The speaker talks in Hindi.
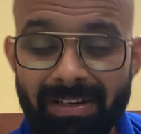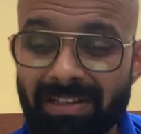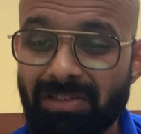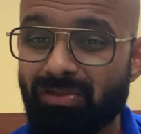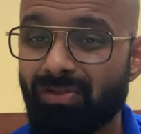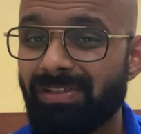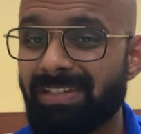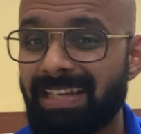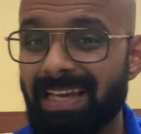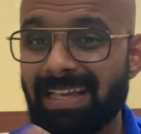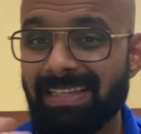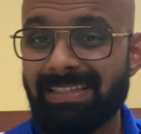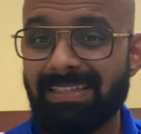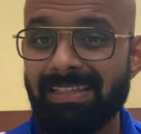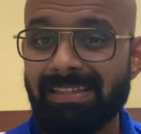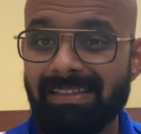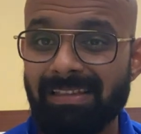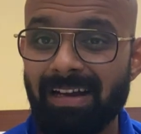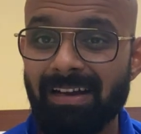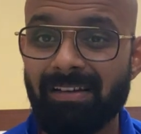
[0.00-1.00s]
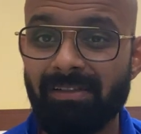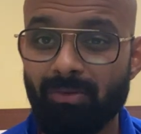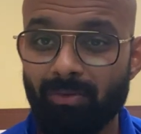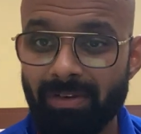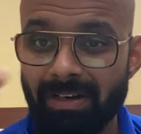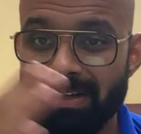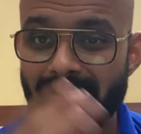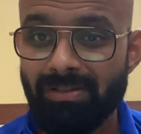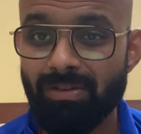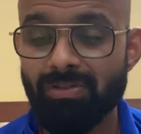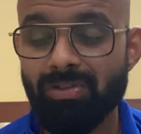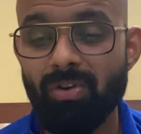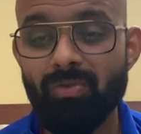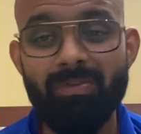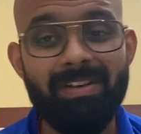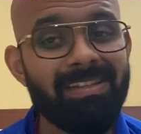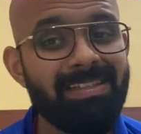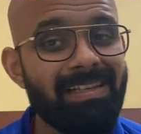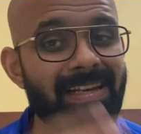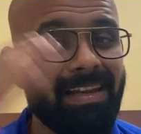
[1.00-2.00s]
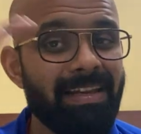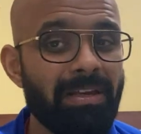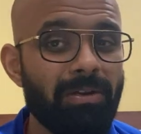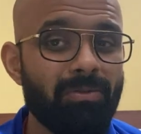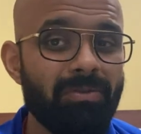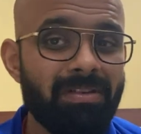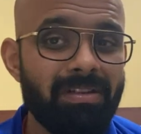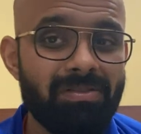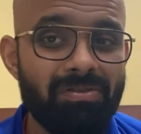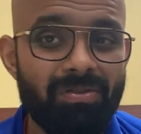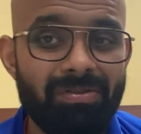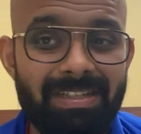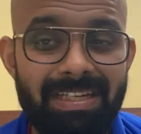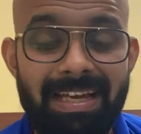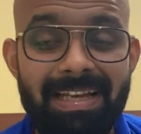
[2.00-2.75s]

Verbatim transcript: 1986 तक उन्नीस से लेकर उन्नीस